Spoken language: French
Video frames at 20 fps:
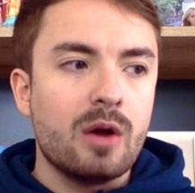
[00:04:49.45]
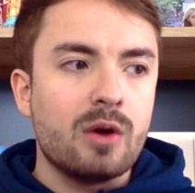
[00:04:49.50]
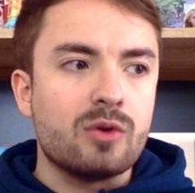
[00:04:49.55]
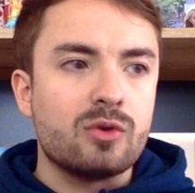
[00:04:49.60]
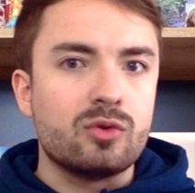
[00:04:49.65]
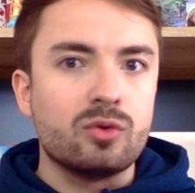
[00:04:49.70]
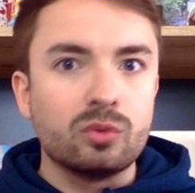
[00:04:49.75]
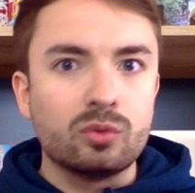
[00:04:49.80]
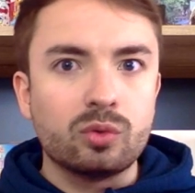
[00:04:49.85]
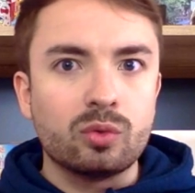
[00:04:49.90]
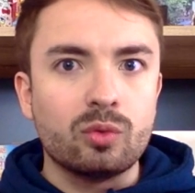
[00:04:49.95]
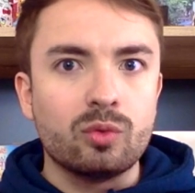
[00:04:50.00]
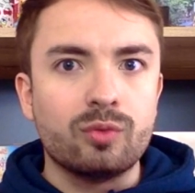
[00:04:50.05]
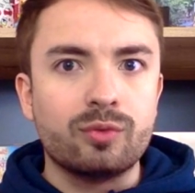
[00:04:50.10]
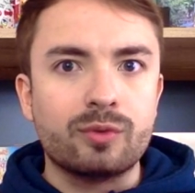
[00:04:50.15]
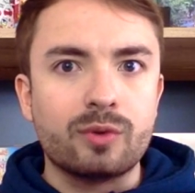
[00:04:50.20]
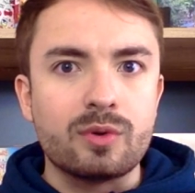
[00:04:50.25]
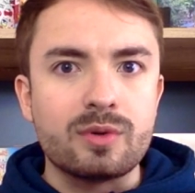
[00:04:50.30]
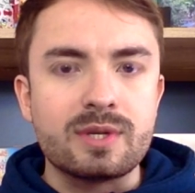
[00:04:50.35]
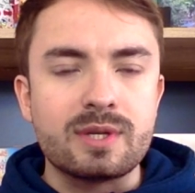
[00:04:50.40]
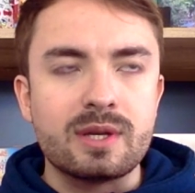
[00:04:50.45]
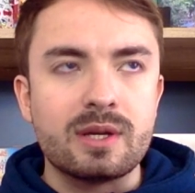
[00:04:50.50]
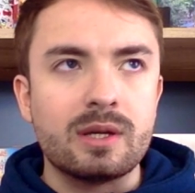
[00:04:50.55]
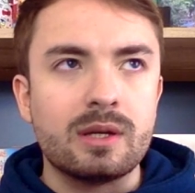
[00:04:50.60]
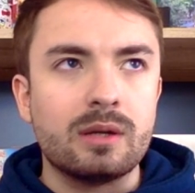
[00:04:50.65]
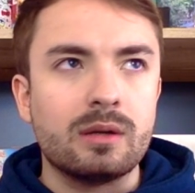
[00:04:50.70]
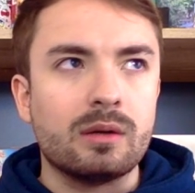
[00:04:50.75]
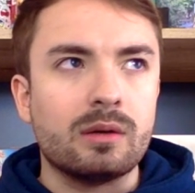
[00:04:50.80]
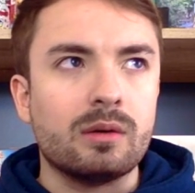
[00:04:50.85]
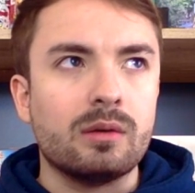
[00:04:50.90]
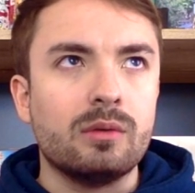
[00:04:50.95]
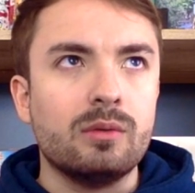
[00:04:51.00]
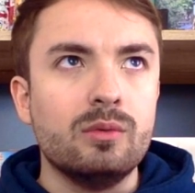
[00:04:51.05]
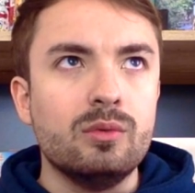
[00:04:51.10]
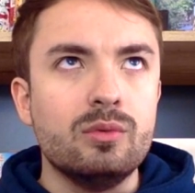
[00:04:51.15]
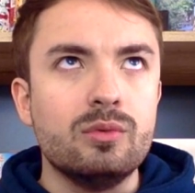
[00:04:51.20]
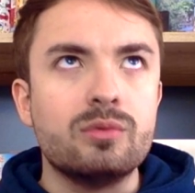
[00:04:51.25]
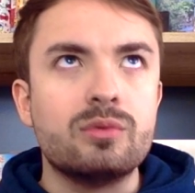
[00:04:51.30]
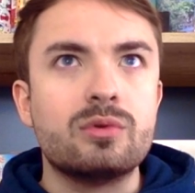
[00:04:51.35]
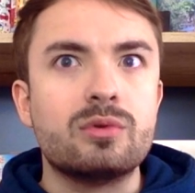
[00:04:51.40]
Je trouve que c'est
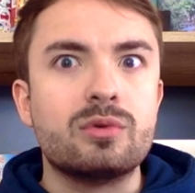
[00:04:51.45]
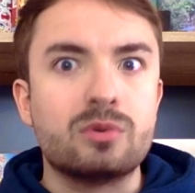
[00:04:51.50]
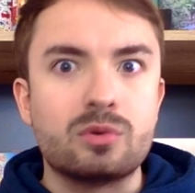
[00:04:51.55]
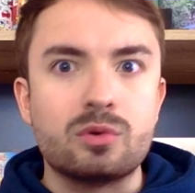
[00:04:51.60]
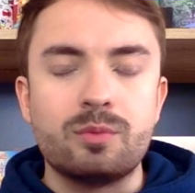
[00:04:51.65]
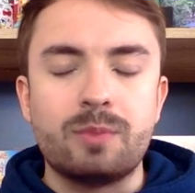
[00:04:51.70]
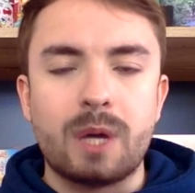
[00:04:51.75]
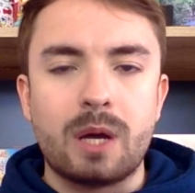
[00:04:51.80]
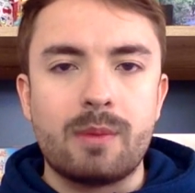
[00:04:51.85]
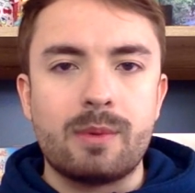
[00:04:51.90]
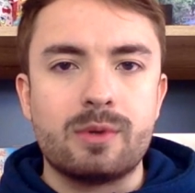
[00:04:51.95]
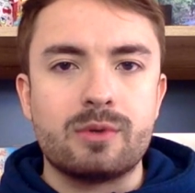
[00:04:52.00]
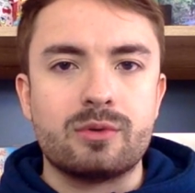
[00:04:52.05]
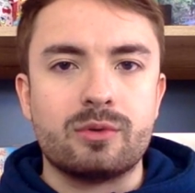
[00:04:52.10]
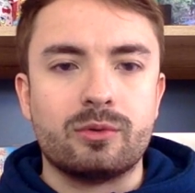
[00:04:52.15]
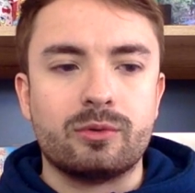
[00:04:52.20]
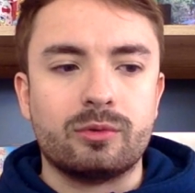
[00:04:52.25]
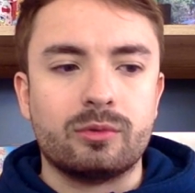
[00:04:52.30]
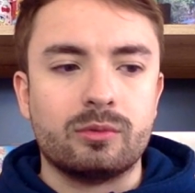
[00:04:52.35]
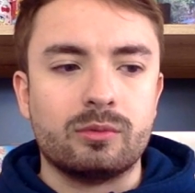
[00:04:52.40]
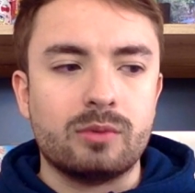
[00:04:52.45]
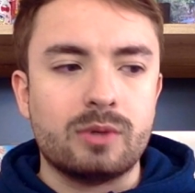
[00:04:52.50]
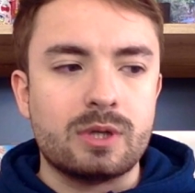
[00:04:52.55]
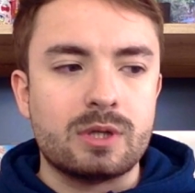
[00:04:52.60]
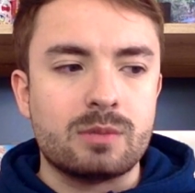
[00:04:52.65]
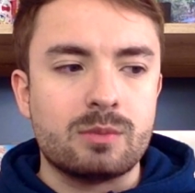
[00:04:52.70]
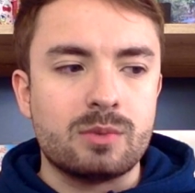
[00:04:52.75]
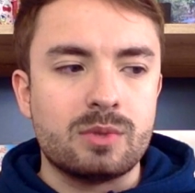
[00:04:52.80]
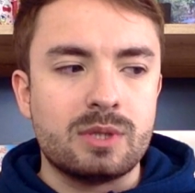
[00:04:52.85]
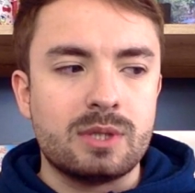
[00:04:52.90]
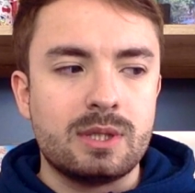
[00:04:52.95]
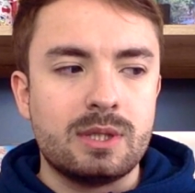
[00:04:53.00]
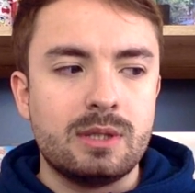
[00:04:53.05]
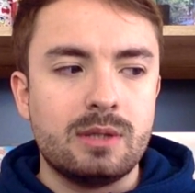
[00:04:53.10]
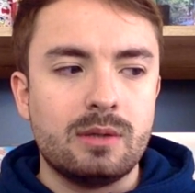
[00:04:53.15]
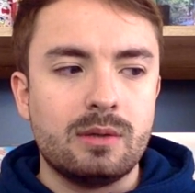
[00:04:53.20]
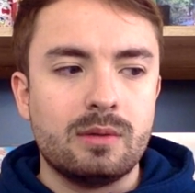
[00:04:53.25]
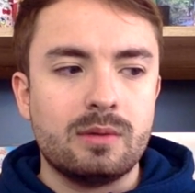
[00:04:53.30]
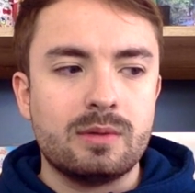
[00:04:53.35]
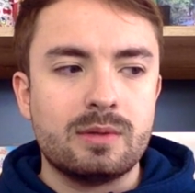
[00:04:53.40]
une super bonne chanson, et je me dis,
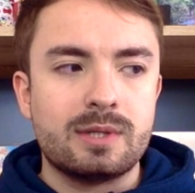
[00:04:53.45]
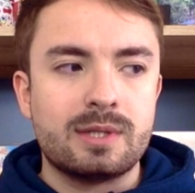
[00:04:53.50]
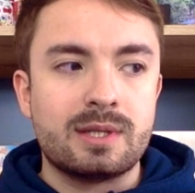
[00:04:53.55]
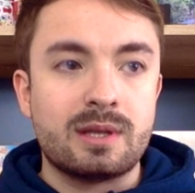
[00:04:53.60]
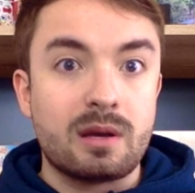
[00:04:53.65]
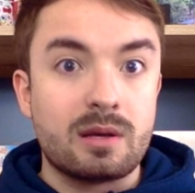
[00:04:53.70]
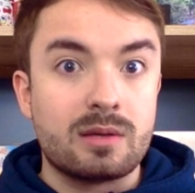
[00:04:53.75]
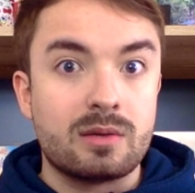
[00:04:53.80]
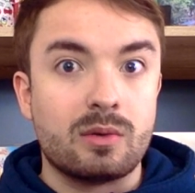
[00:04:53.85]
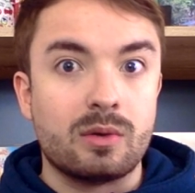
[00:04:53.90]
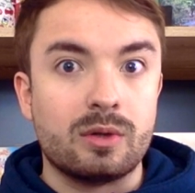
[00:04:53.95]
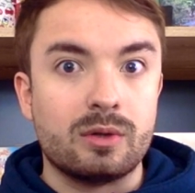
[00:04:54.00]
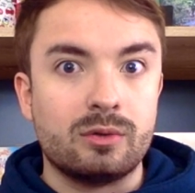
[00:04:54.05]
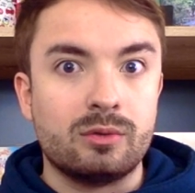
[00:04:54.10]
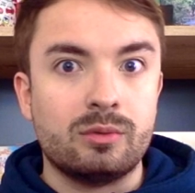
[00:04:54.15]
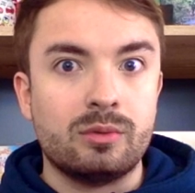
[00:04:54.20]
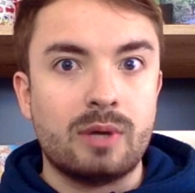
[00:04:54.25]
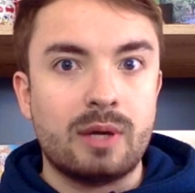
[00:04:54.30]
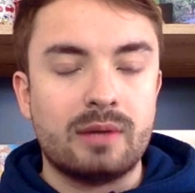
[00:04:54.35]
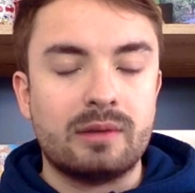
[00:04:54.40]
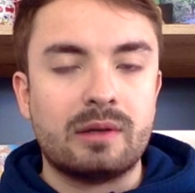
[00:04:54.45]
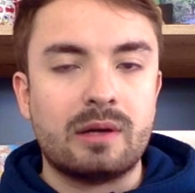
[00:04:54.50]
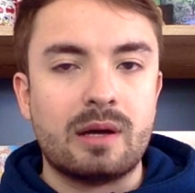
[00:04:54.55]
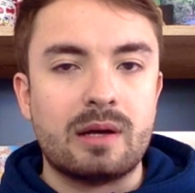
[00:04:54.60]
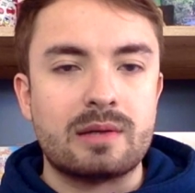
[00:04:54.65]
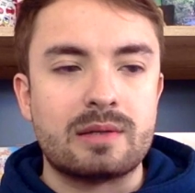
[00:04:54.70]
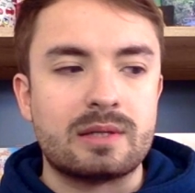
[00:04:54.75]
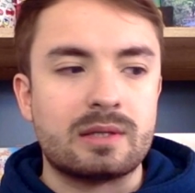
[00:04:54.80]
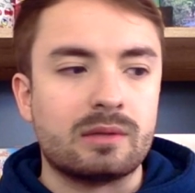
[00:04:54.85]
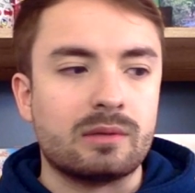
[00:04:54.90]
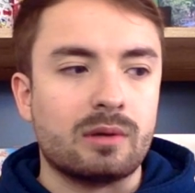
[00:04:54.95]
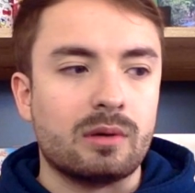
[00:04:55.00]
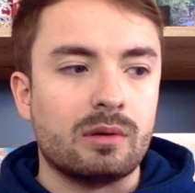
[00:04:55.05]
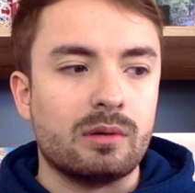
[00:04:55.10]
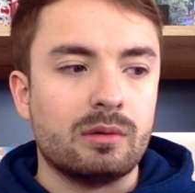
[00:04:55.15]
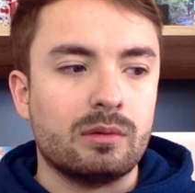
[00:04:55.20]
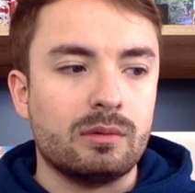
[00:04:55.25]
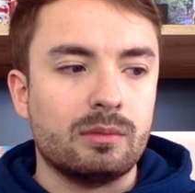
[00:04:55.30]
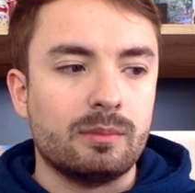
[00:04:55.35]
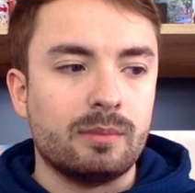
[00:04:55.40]
ça, ça aurait dû être un single,
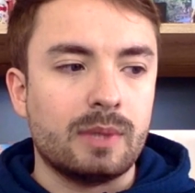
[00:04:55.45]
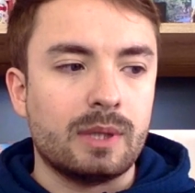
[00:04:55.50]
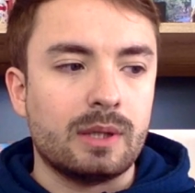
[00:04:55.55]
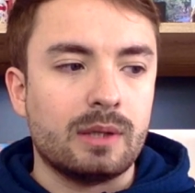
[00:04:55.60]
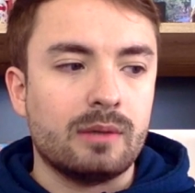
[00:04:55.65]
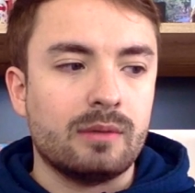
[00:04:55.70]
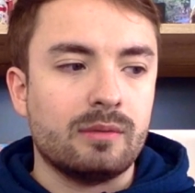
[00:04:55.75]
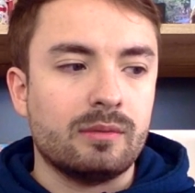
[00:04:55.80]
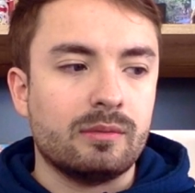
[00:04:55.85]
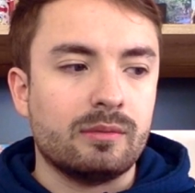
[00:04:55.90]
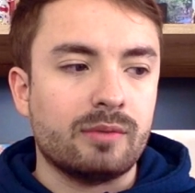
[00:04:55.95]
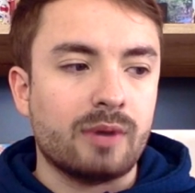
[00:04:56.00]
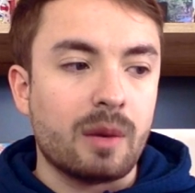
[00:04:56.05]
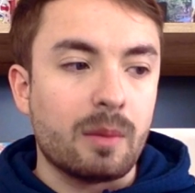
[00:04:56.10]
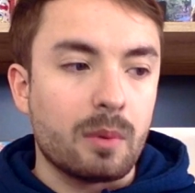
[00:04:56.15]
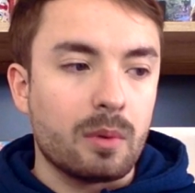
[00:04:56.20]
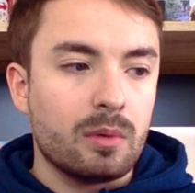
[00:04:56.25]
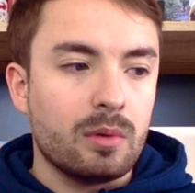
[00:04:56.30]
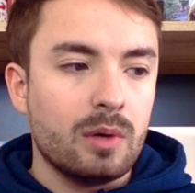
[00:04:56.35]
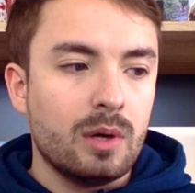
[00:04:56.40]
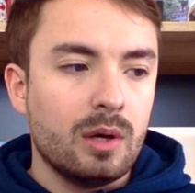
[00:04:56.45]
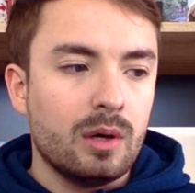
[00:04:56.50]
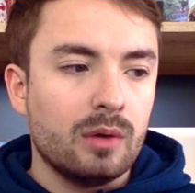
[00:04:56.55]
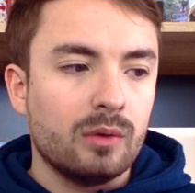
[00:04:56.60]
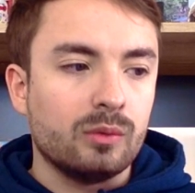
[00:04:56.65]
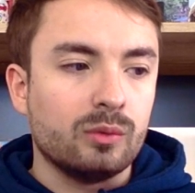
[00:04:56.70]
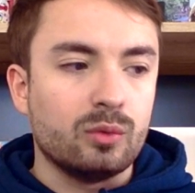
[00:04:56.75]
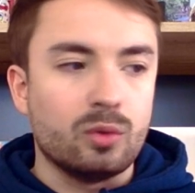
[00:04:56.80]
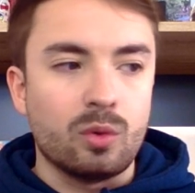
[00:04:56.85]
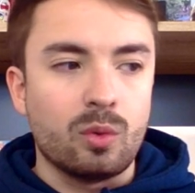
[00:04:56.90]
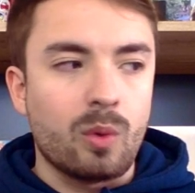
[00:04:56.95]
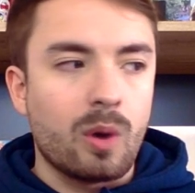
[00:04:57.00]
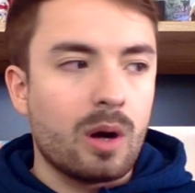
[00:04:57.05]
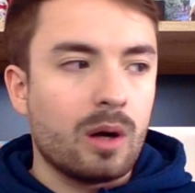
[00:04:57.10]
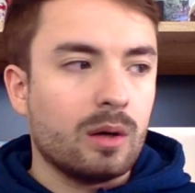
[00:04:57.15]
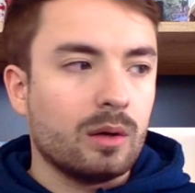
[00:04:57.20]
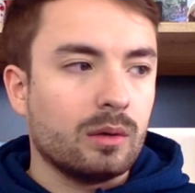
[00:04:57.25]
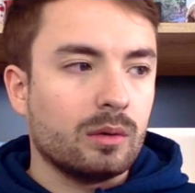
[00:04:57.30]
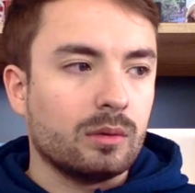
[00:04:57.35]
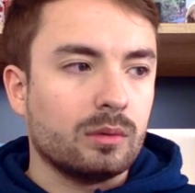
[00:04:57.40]
mais vraiment de
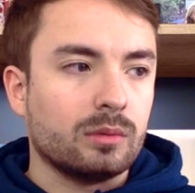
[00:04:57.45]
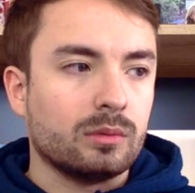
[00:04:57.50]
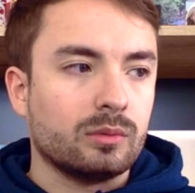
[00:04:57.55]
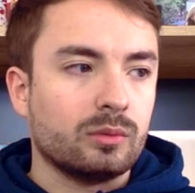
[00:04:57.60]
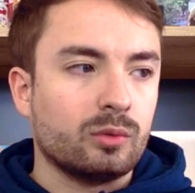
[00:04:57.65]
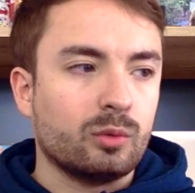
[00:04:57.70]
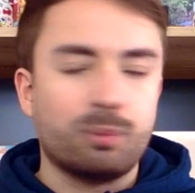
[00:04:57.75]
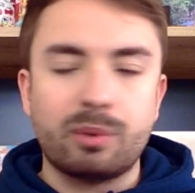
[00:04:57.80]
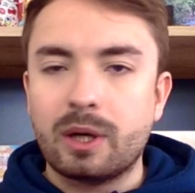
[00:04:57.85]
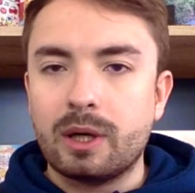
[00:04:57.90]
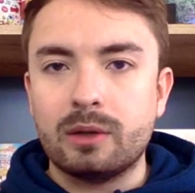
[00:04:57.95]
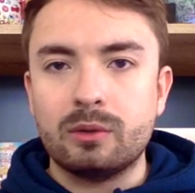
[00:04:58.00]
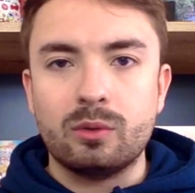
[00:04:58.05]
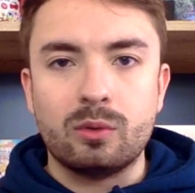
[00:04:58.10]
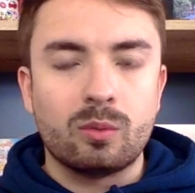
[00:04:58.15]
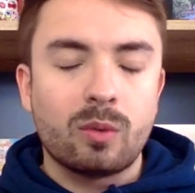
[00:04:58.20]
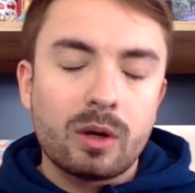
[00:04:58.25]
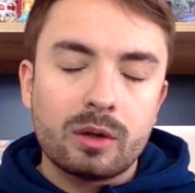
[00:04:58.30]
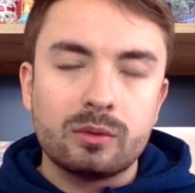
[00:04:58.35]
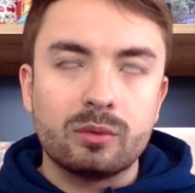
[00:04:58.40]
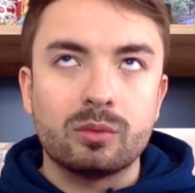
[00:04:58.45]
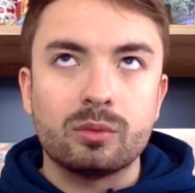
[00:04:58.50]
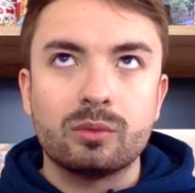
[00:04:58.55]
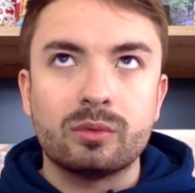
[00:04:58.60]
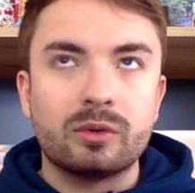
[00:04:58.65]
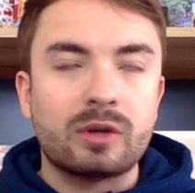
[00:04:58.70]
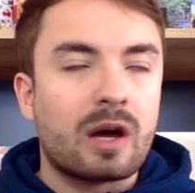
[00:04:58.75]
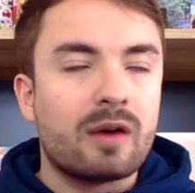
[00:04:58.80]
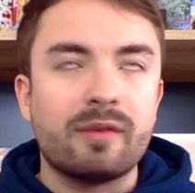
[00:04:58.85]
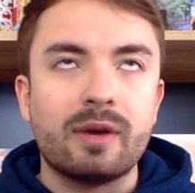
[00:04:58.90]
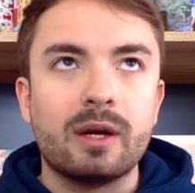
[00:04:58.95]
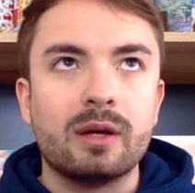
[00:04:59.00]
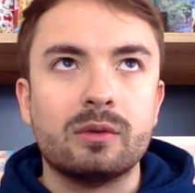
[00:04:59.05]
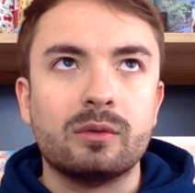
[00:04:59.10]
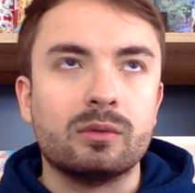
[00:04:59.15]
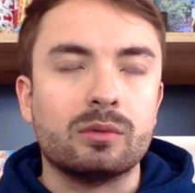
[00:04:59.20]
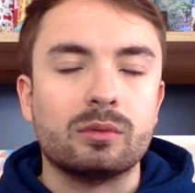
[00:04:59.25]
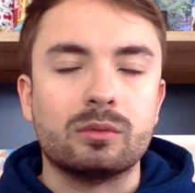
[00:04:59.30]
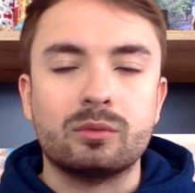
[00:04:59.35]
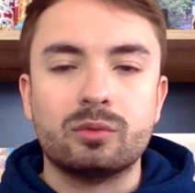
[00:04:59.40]
loin, euh, de près, de loin, de travers,
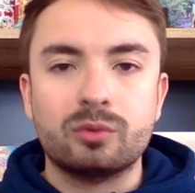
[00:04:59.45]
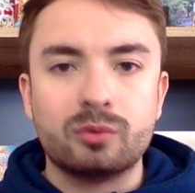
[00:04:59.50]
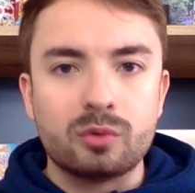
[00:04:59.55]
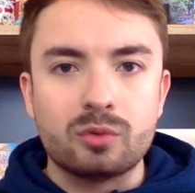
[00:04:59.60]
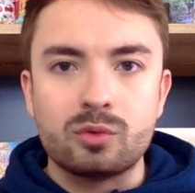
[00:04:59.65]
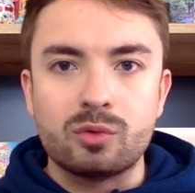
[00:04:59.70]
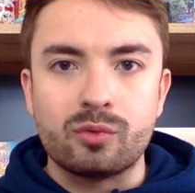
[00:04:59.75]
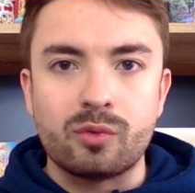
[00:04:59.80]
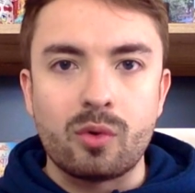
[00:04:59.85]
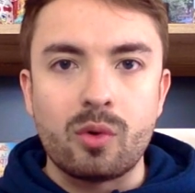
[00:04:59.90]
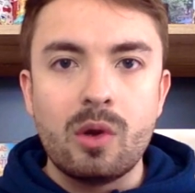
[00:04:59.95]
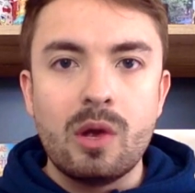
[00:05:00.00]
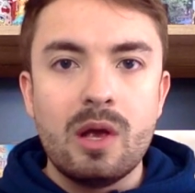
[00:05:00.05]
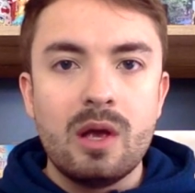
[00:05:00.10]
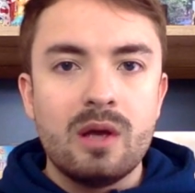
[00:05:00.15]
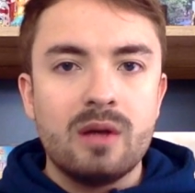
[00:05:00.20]
de tout ce que tu veux.